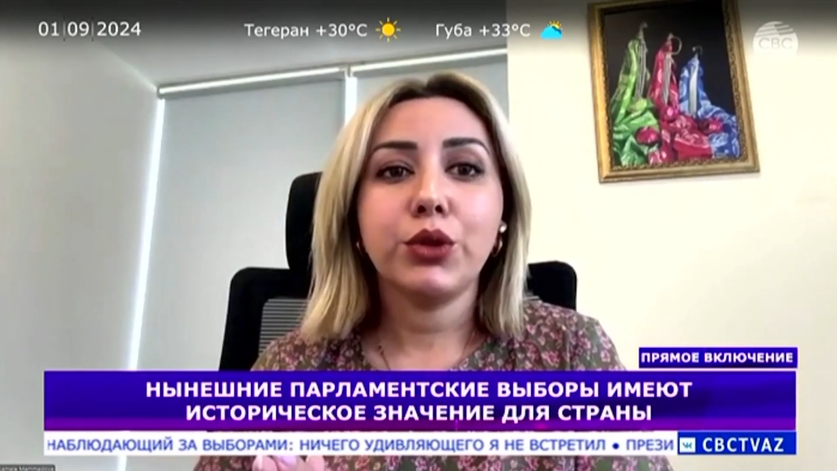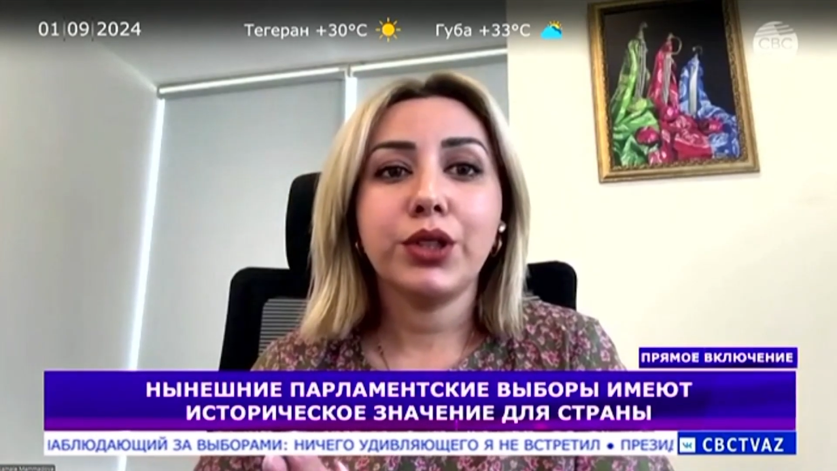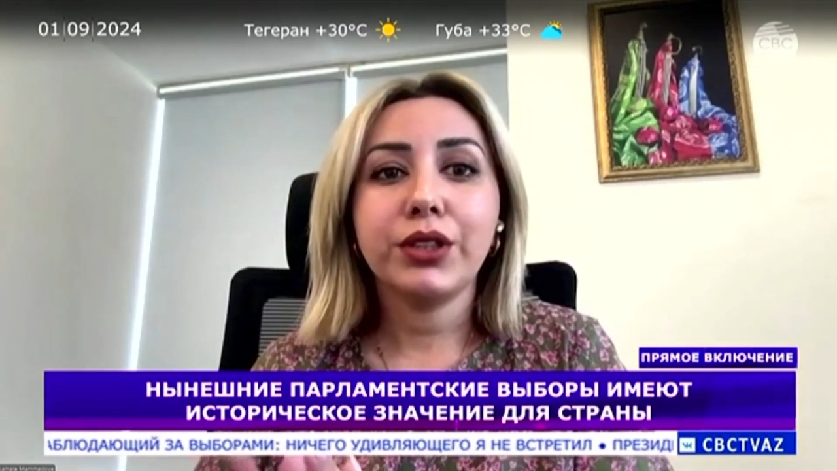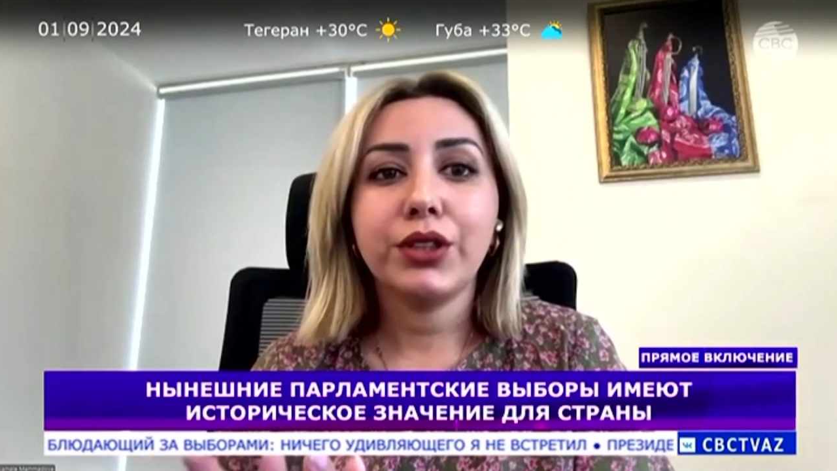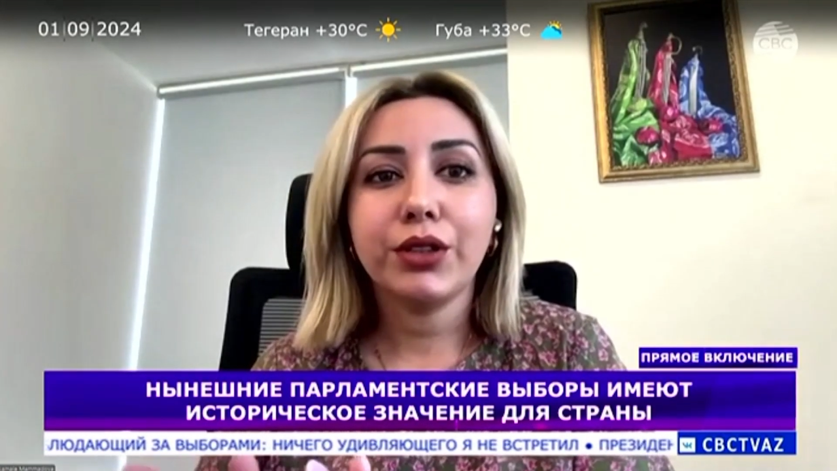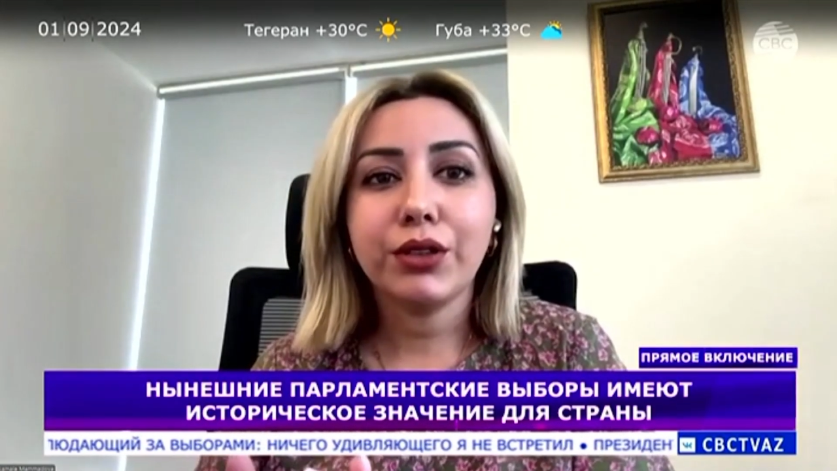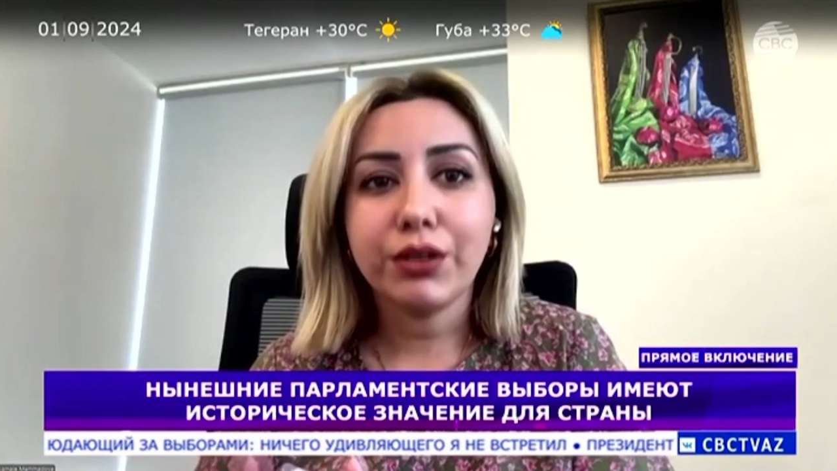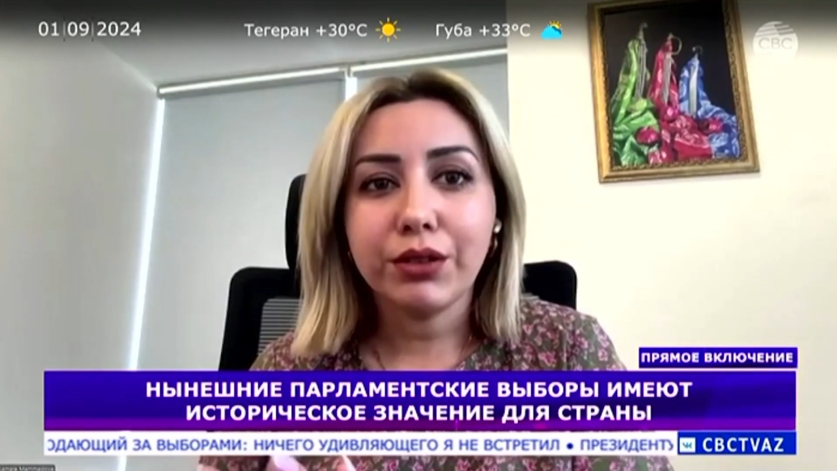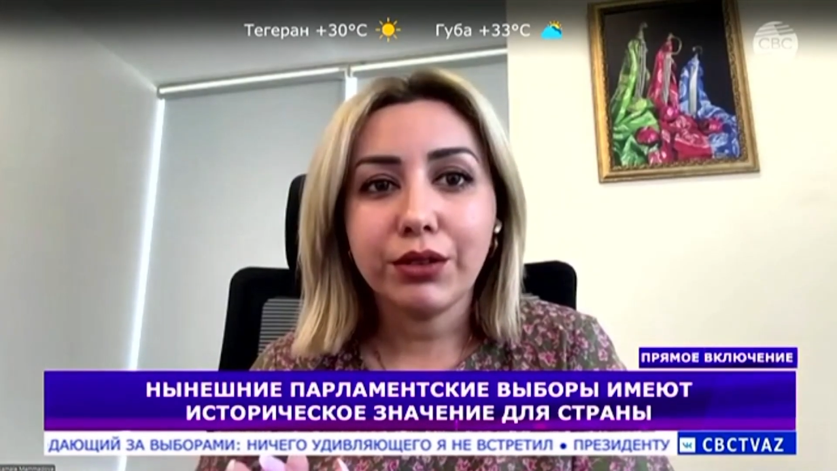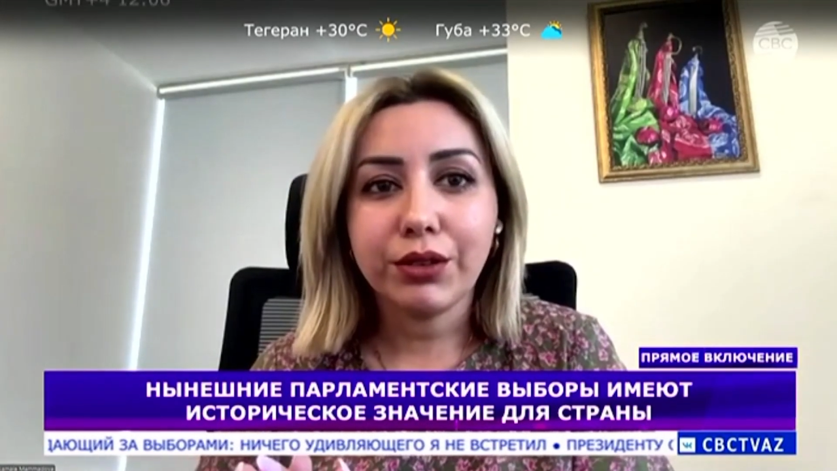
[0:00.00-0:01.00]
других
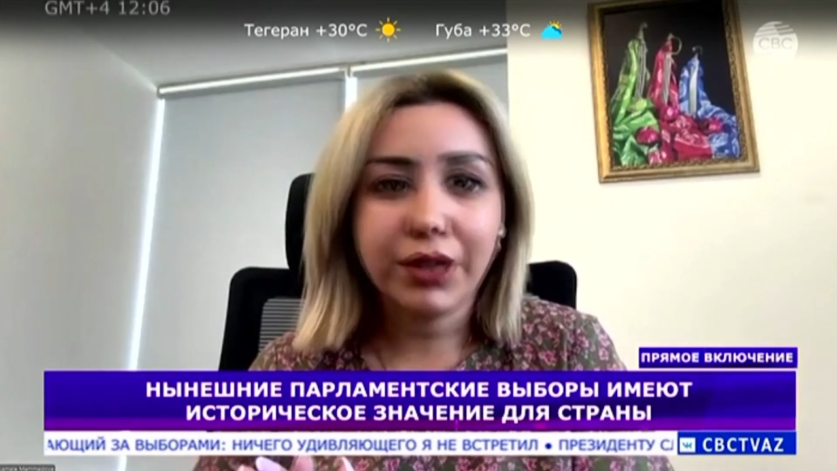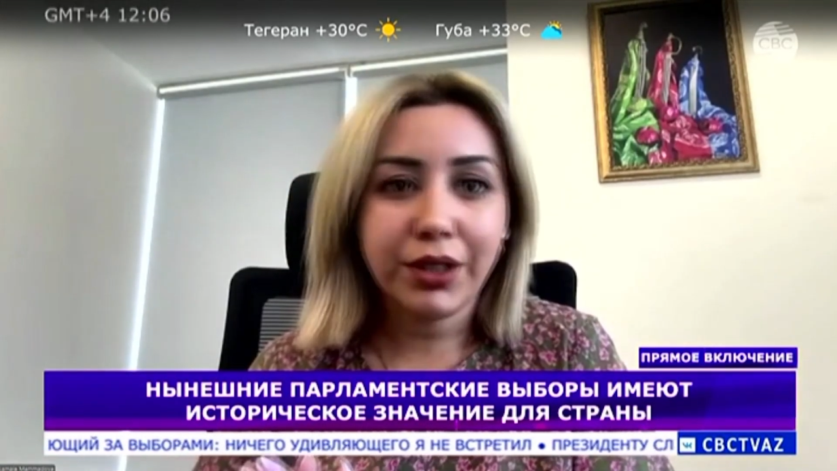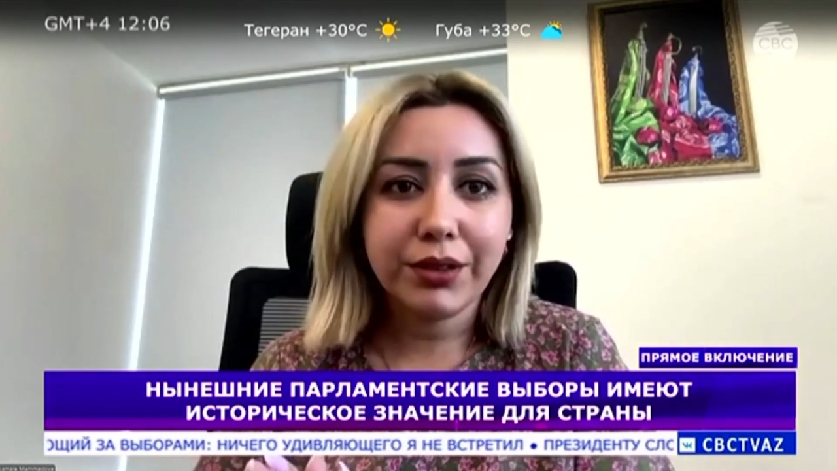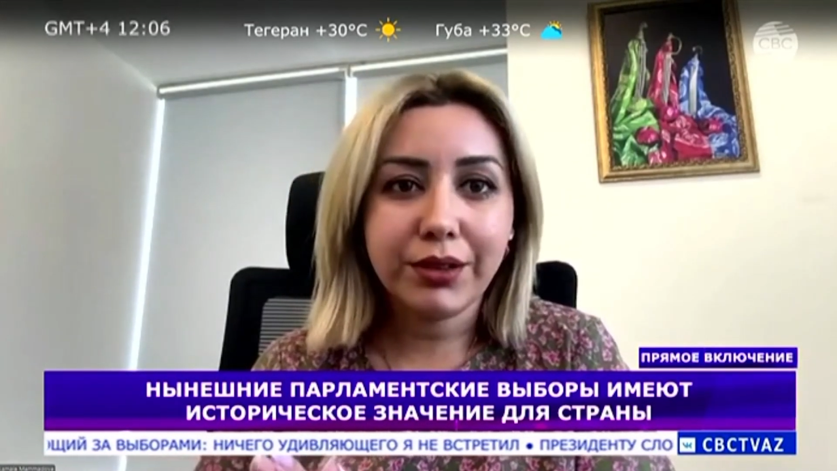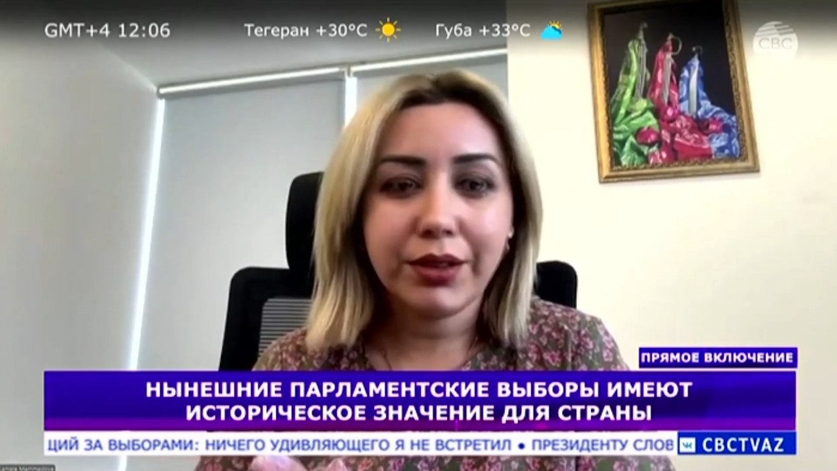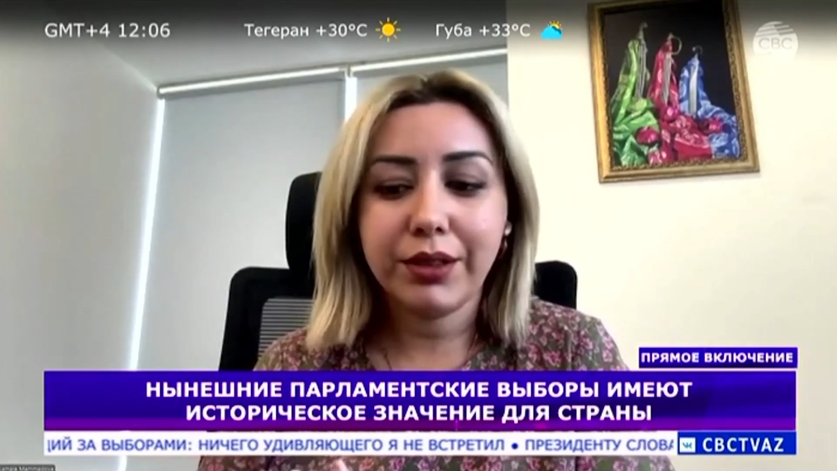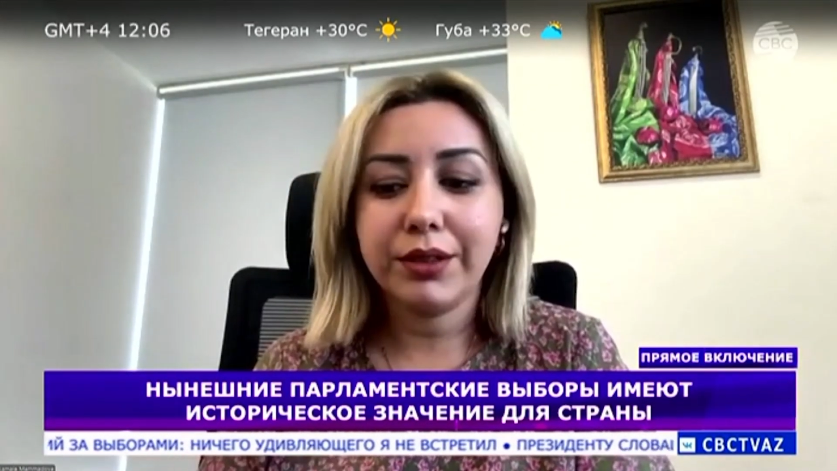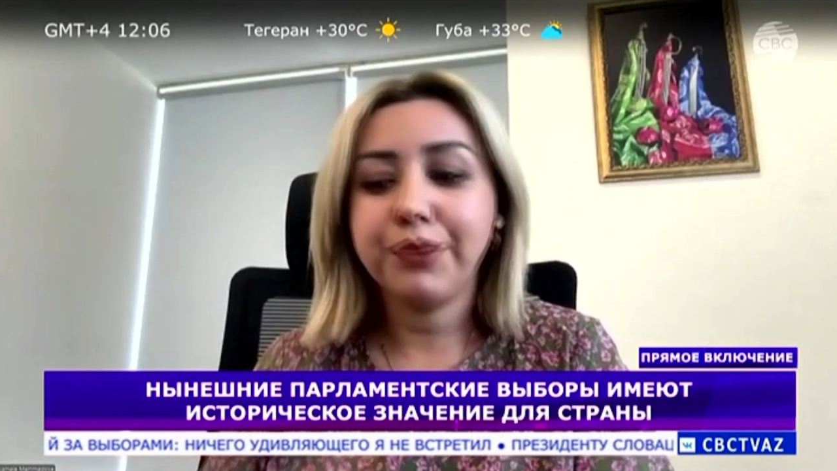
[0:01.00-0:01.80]
э, стран